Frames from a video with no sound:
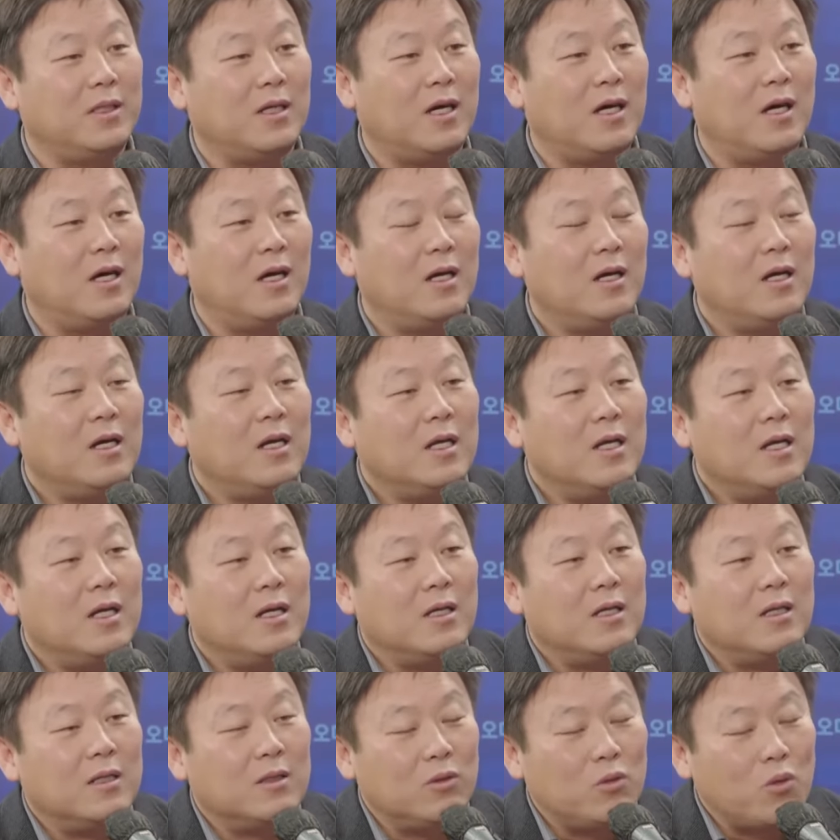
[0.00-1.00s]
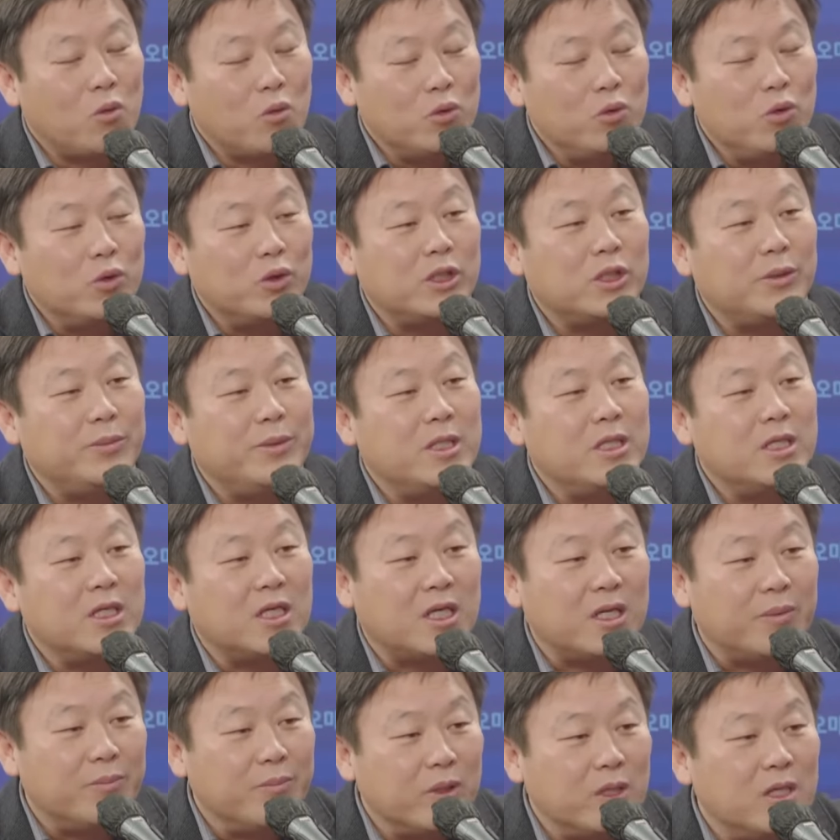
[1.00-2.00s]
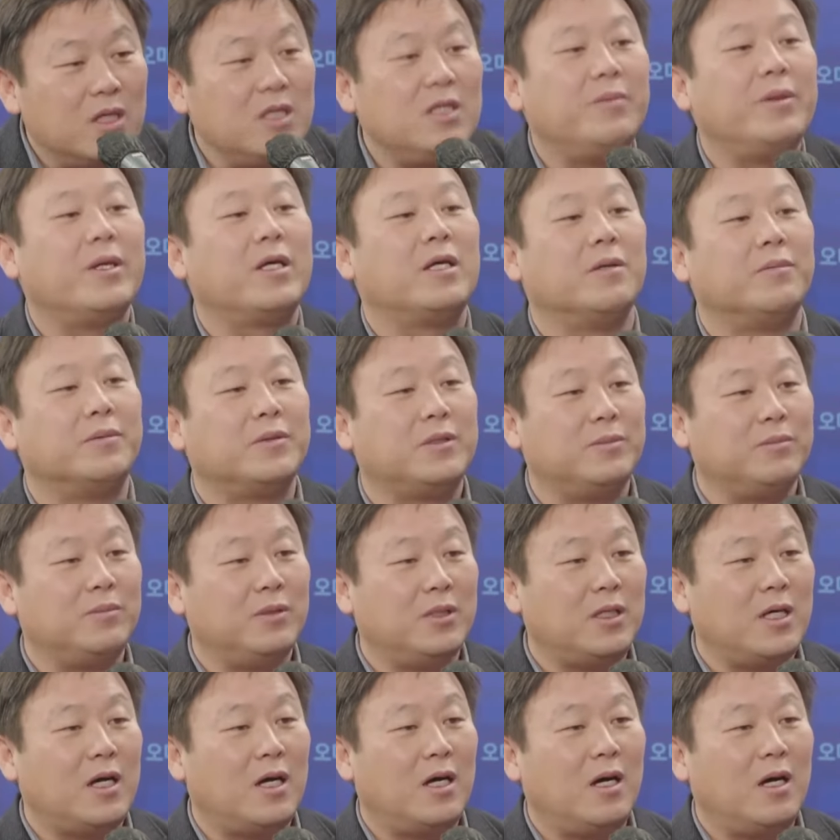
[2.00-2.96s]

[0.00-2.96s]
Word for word: 선김? 동료 시민은 김건희밖에 없습니다.